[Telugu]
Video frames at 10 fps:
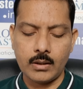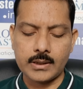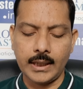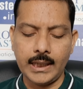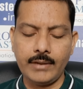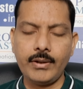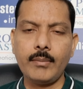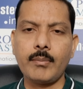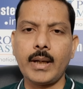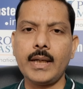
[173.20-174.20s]
సన్ టీవీ
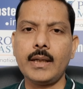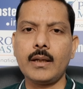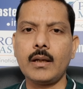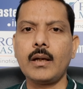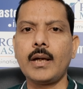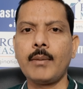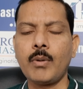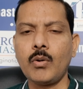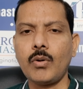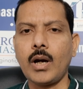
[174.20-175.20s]
బై
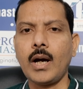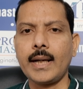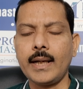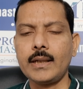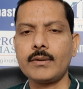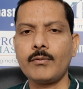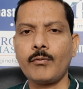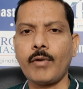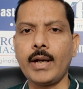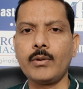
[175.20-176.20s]
అబౌవ్ ఆర్ ఎయిట్
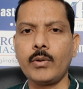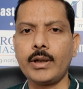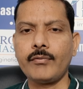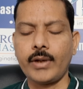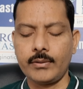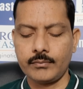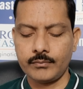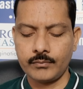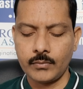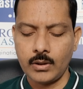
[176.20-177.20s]
ఫైవ్ ట్వంటీ ఫైవ్
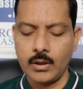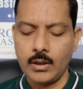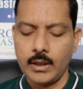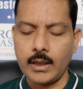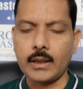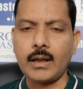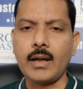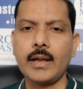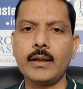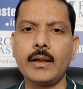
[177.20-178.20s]
ఇక
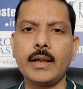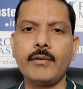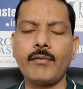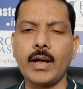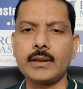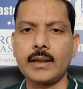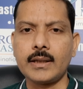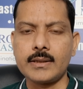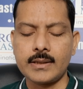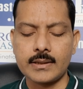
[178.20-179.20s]
టార్గెట్ అంటే ఫైవ్
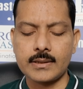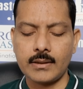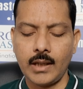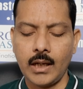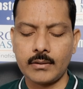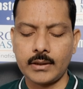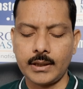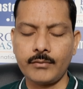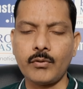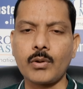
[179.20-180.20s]
థర్టీ సిక్స్ ఆర్
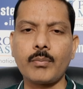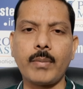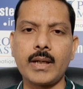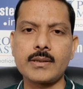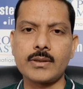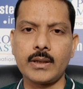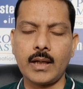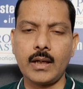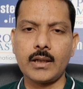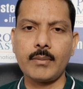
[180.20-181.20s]
థర్టీ ఫోర్ పరిస్థితులు
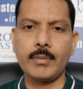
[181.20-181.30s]
తగ్గట్టుగా